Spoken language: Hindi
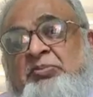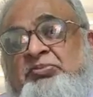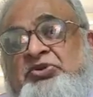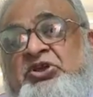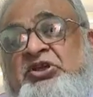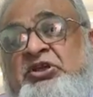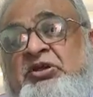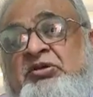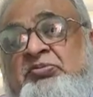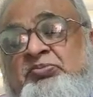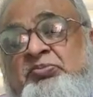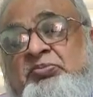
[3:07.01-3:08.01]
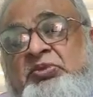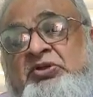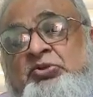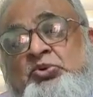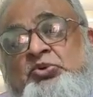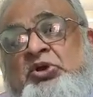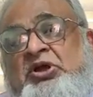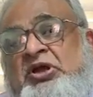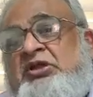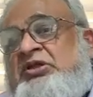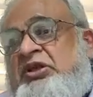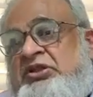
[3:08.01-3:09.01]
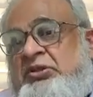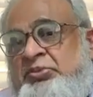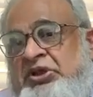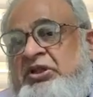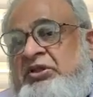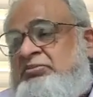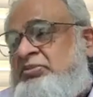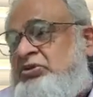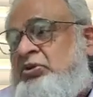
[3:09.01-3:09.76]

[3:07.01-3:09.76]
अब मुझे ये महसूस हुआ कई दिन पहले